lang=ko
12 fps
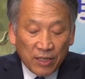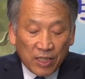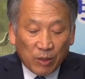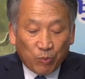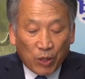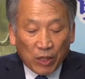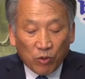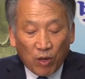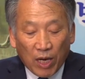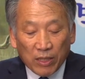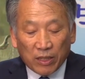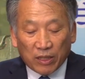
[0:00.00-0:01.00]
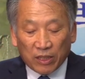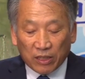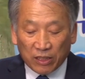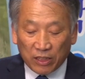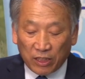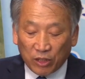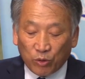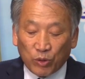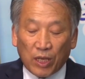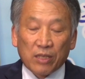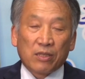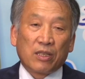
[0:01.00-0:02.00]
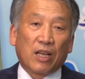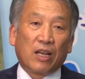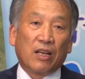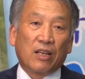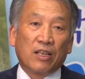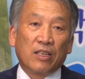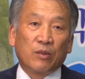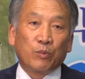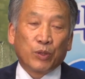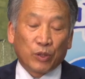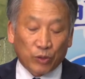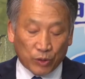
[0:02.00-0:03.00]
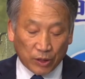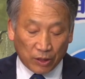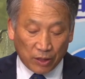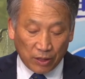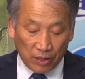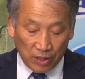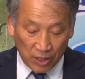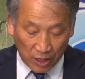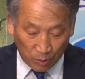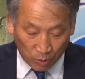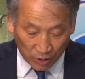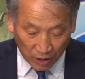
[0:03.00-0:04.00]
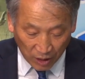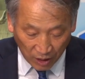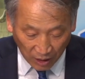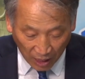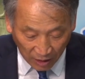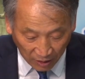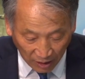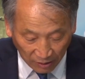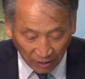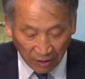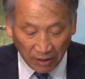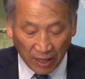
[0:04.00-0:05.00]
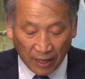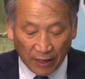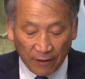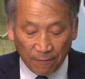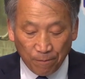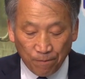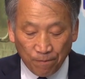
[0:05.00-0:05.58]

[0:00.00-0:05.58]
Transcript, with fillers: 재판 과정을 거치고 나서야 비로소 시벌이 가능할 텐데